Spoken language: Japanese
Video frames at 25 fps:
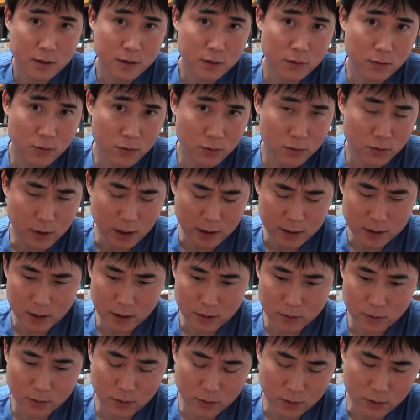その方が医者
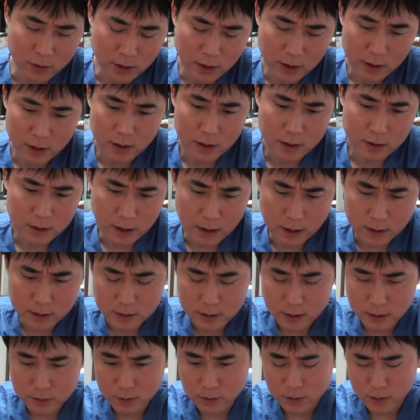と患
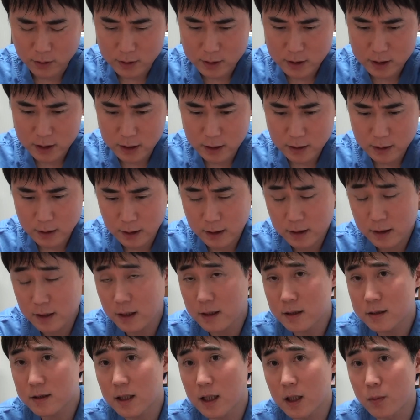者の信頼
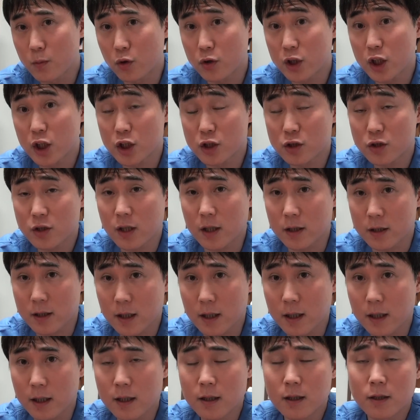関係も築け
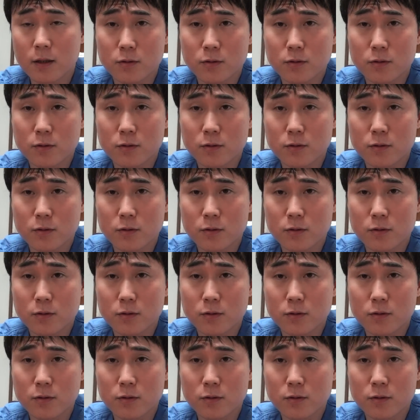て